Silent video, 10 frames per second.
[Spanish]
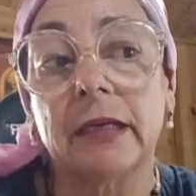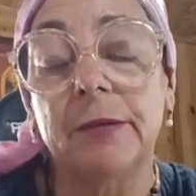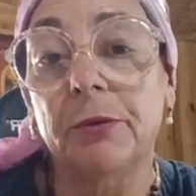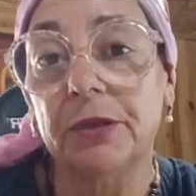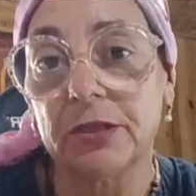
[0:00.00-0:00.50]
y
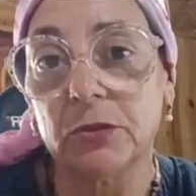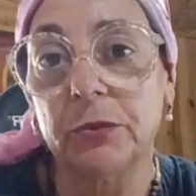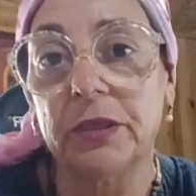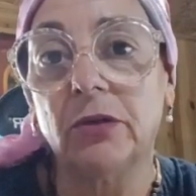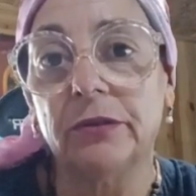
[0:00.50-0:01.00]
poder
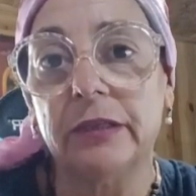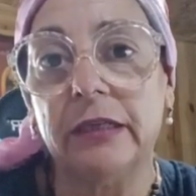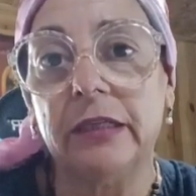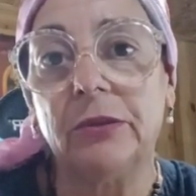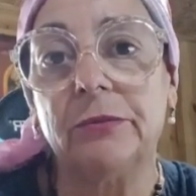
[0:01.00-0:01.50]
subir
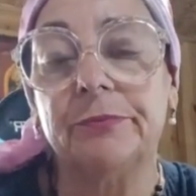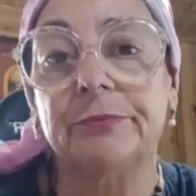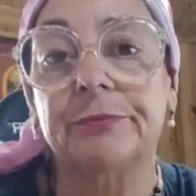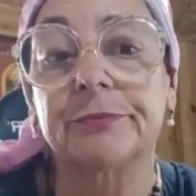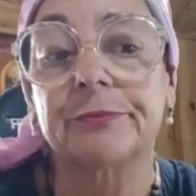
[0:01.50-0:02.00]
contenido.
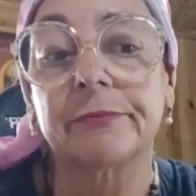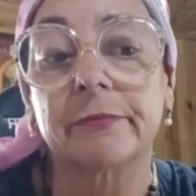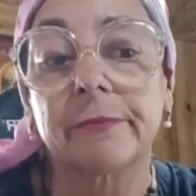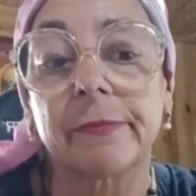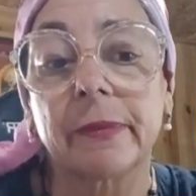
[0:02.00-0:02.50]

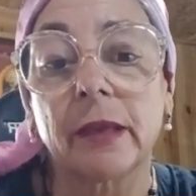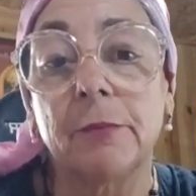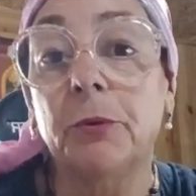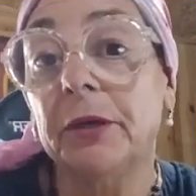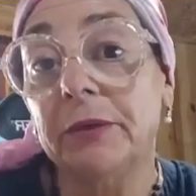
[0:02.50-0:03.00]
Pues